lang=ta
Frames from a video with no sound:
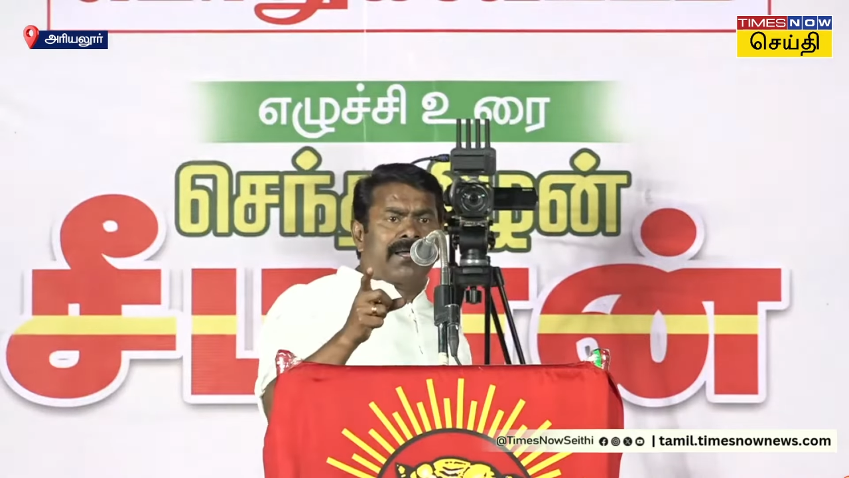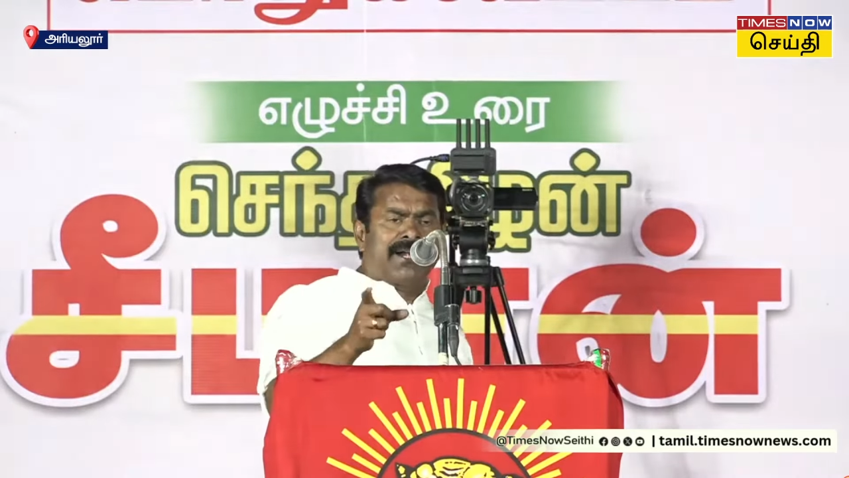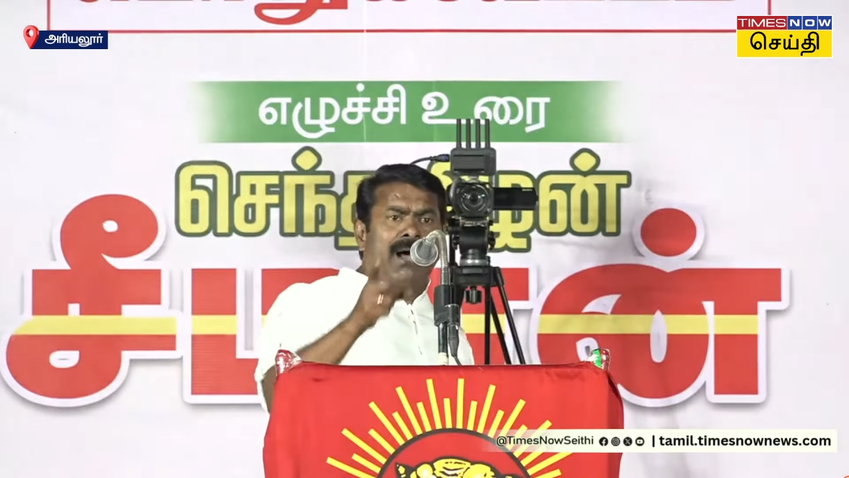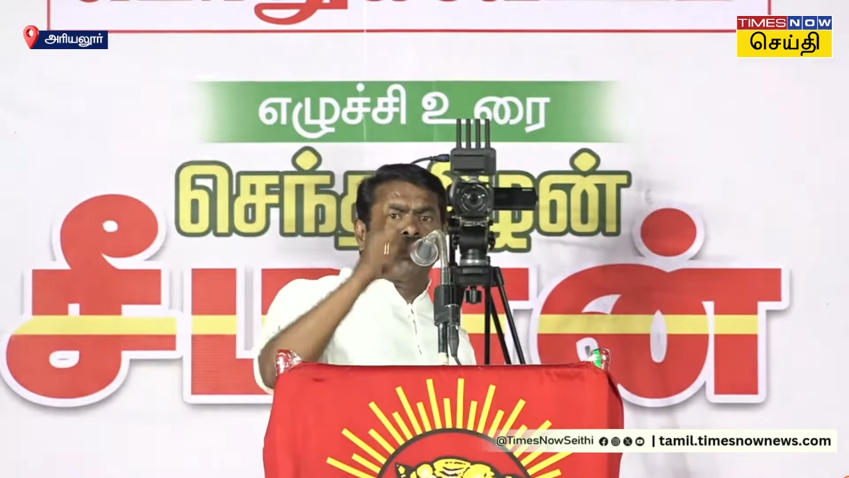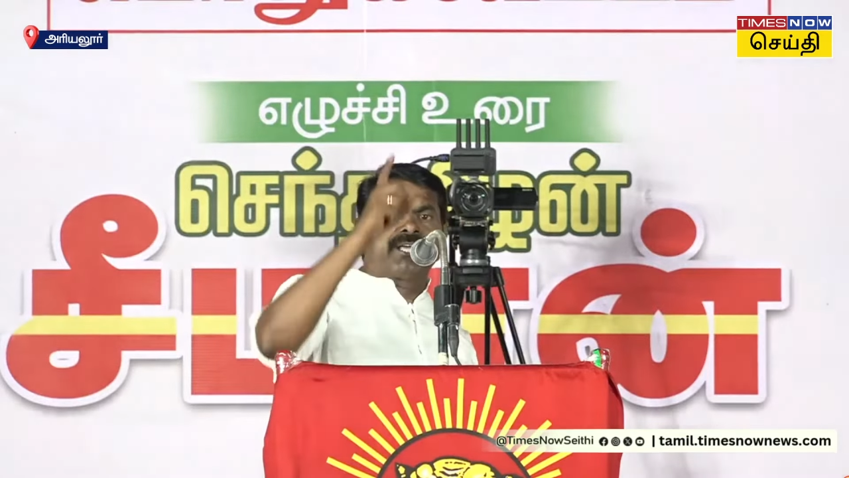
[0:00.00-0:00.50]

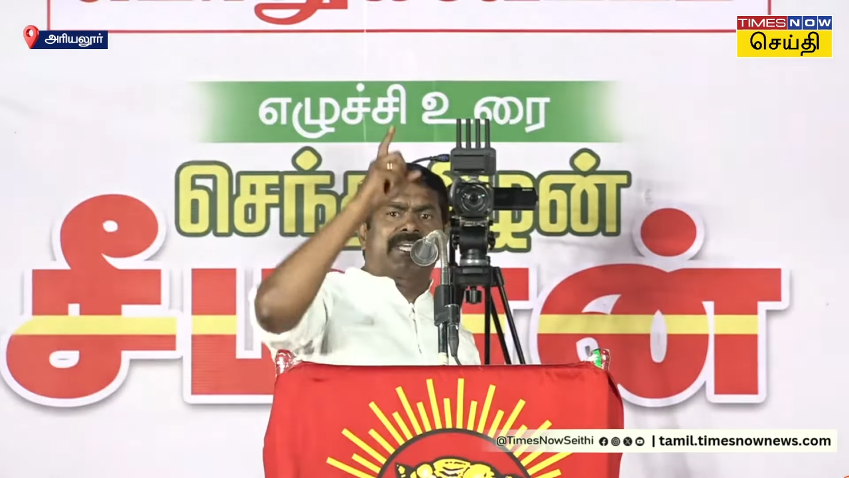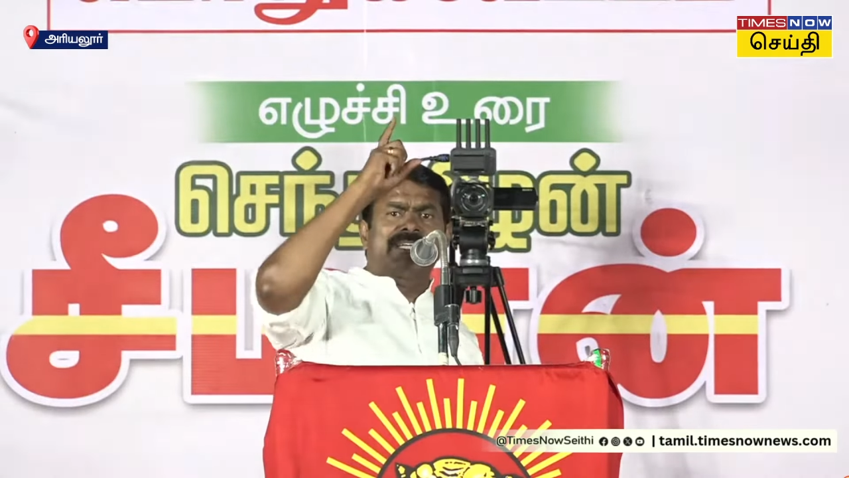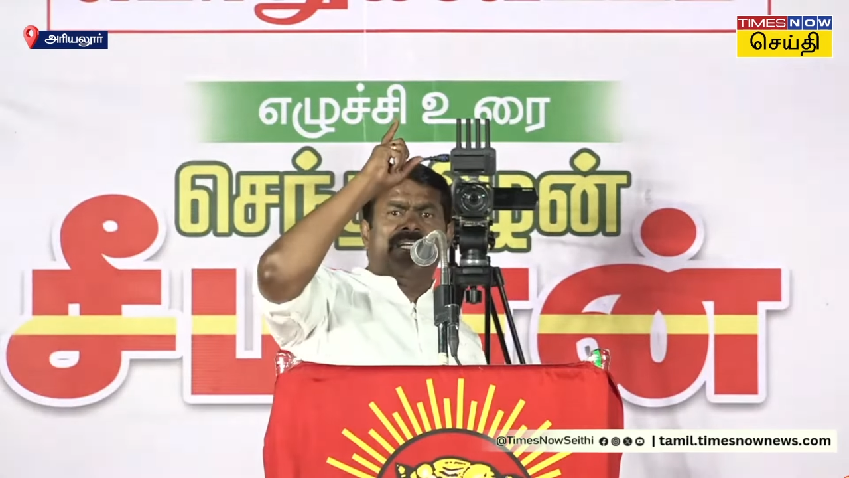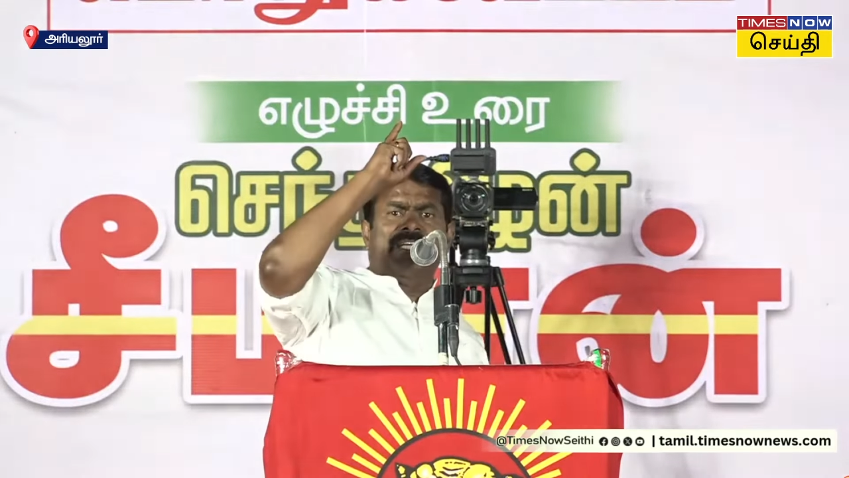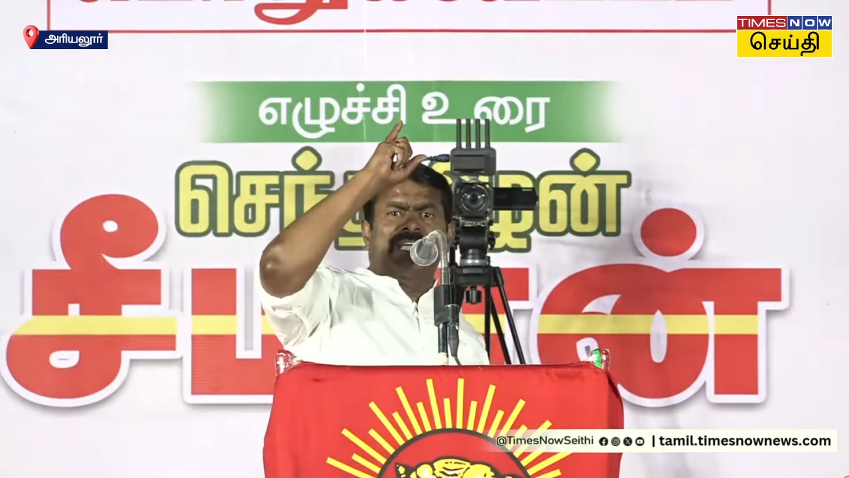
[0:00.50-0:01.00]

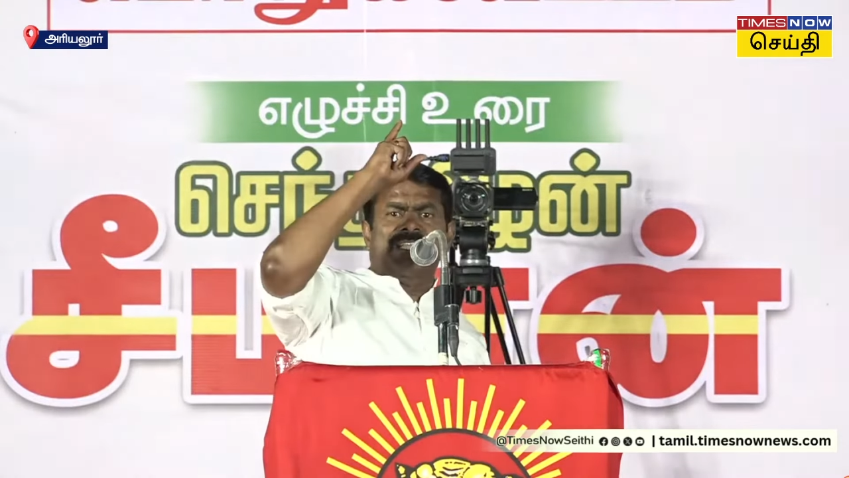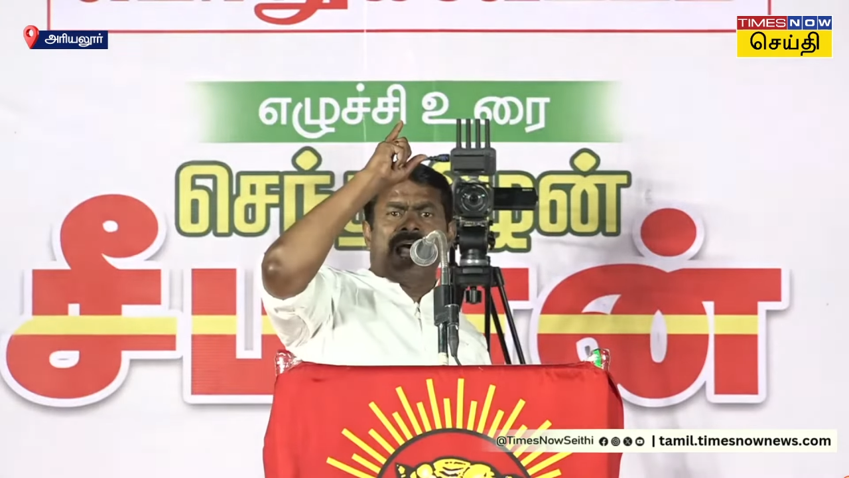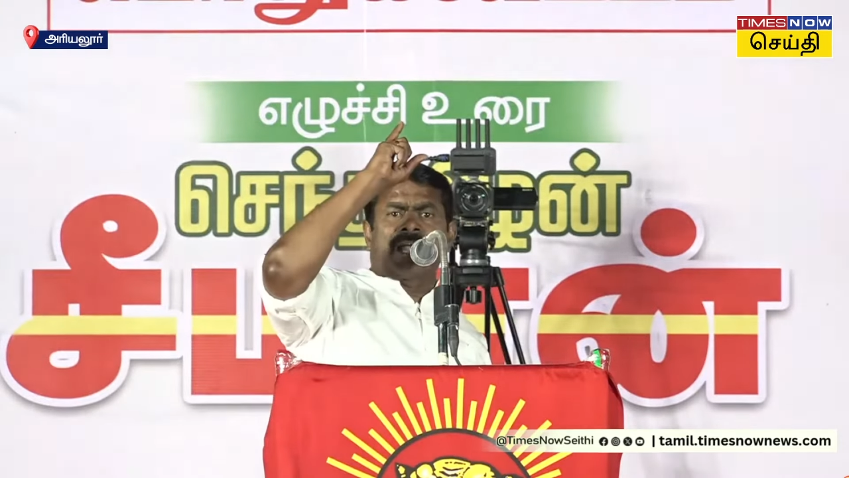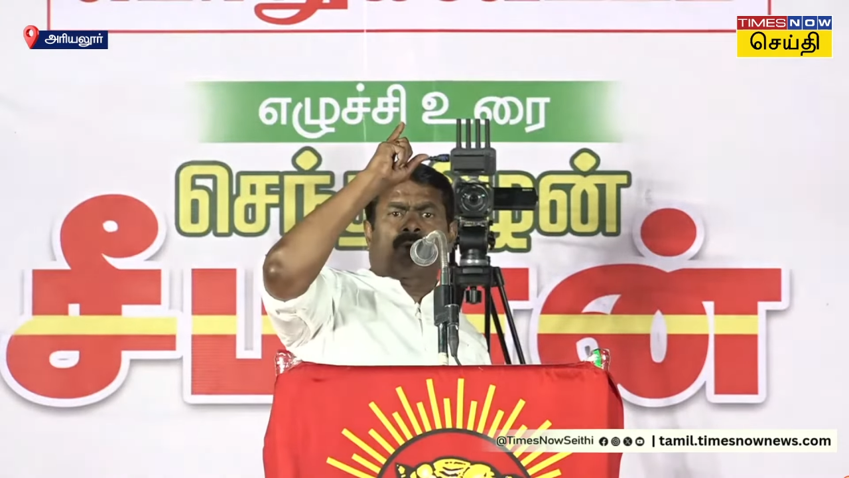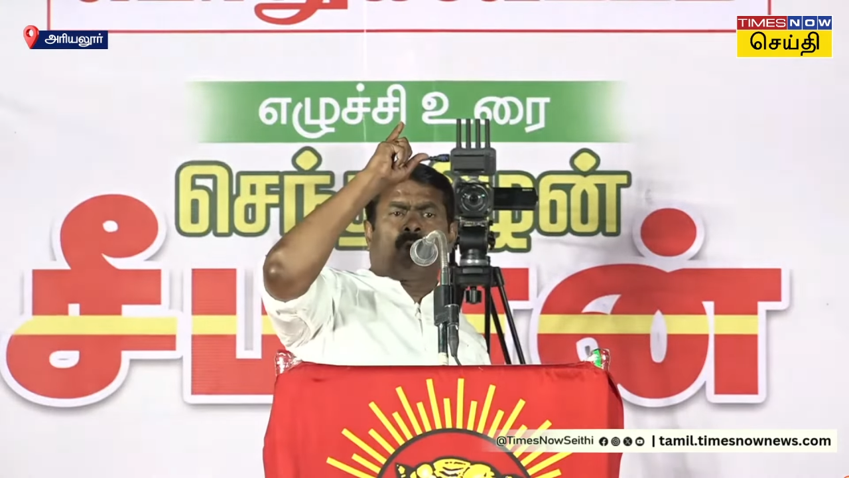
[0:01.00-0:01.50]
இடஒதுக்கீட்டுக்கு
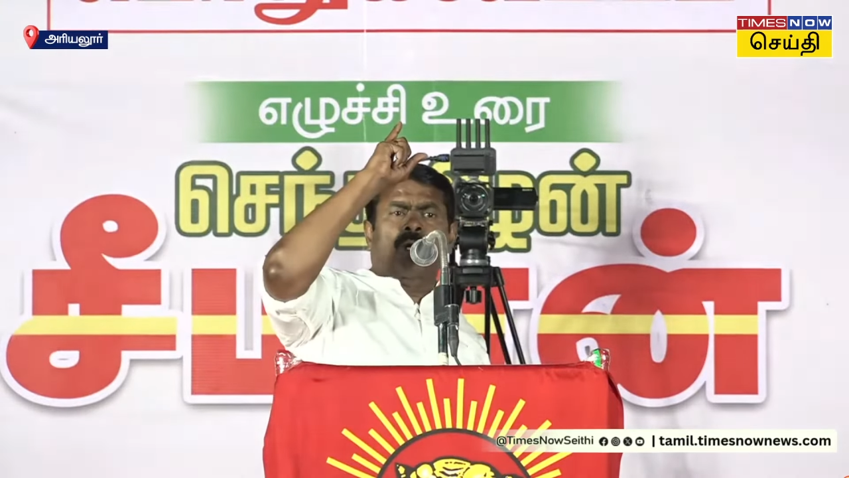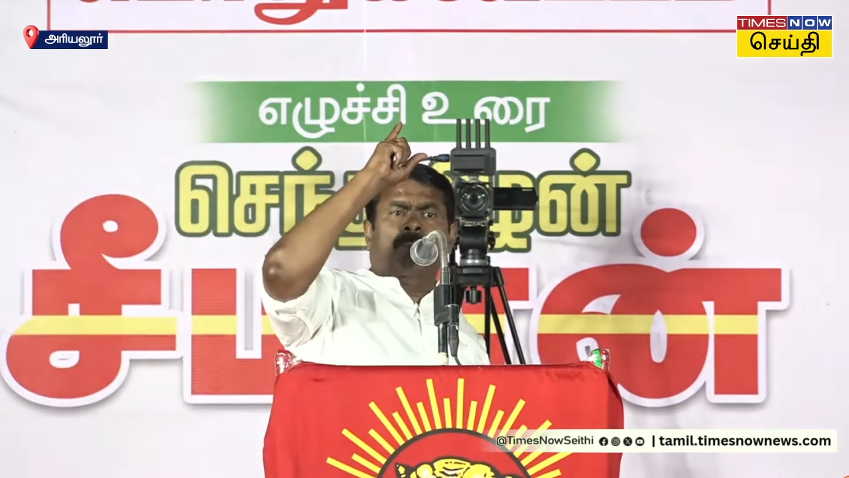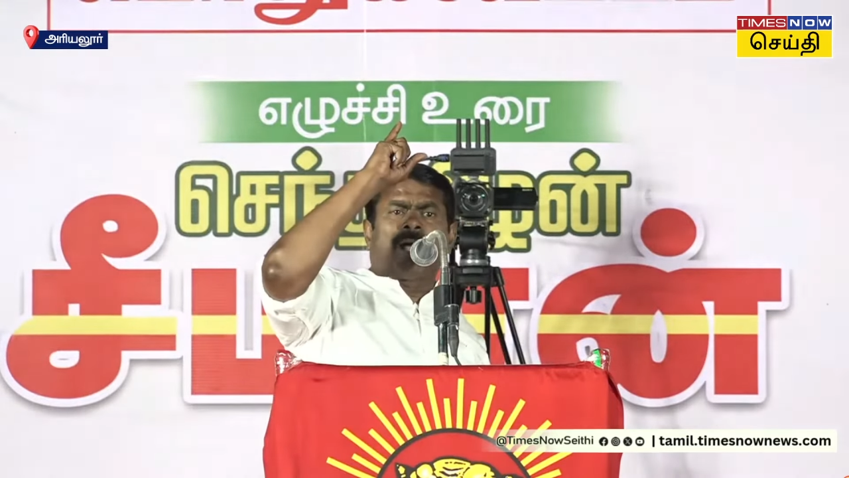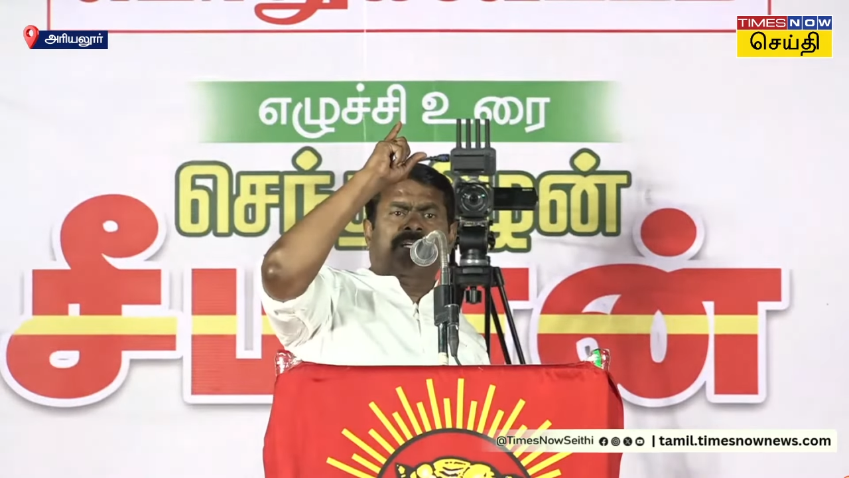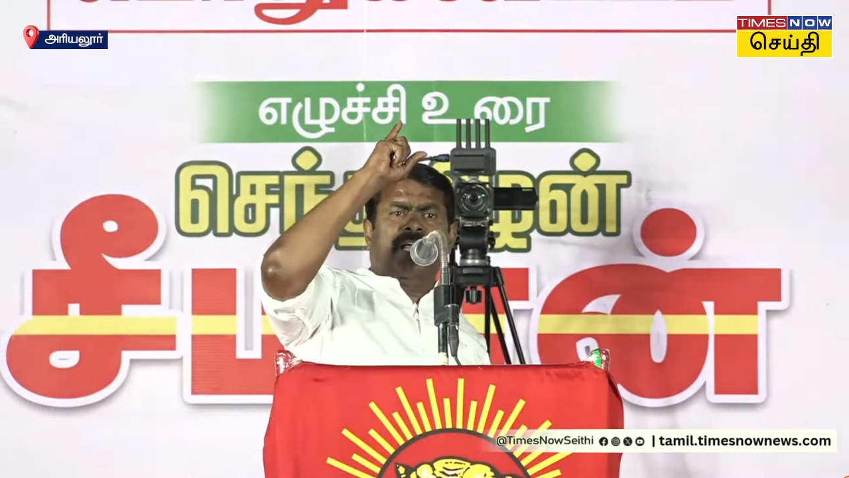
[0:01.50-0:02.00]
எதிரான
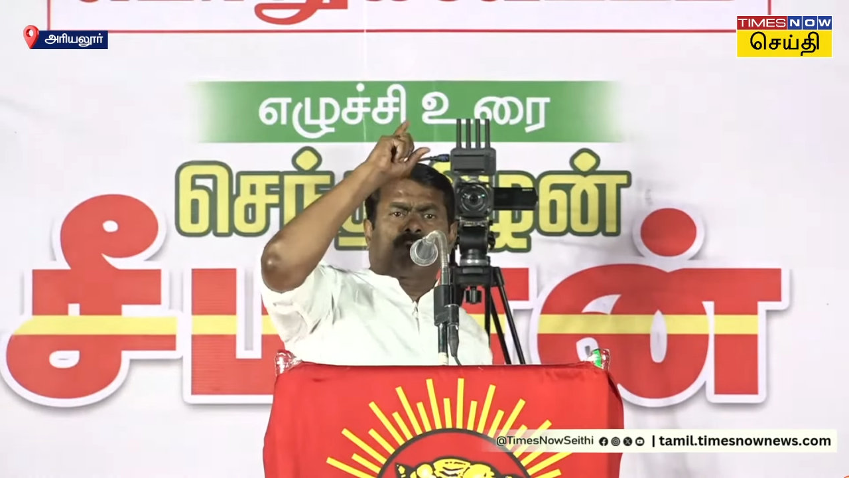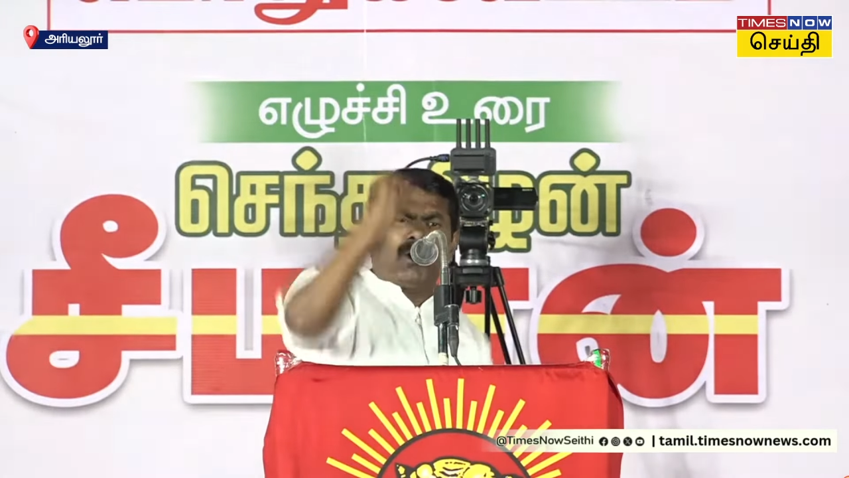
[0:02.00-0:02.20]
கோட்பாட்டை